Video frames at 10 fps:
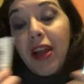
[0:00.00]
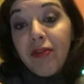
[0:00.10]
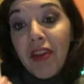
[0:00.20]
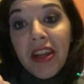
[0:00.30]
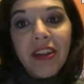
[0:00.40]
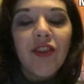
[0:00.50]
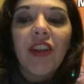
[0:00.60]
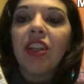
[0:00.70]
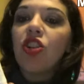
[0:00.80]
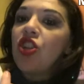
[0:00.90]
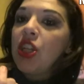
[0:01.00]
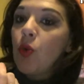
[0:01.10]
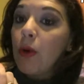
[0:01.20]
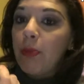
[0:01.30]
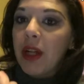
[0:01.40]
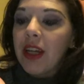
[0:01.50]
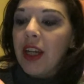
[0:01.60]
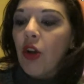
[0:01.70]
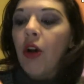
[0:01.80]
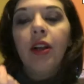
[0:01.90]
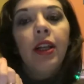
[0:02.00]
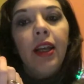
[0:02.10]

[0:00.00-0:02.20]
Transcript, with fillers: dai 20 25 perché no